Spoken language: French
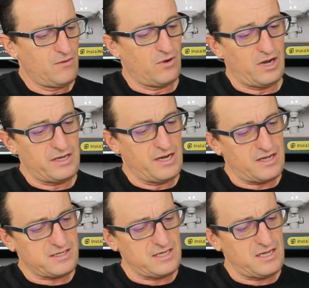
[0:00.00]
Voilà, il est
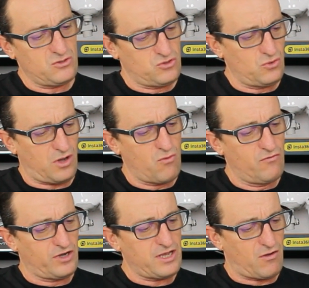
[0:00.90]
assez dur à
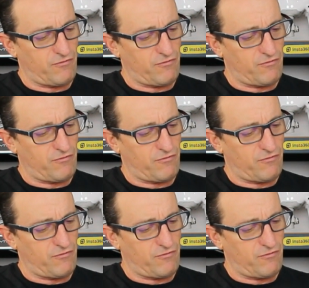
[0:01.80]
ouvrir.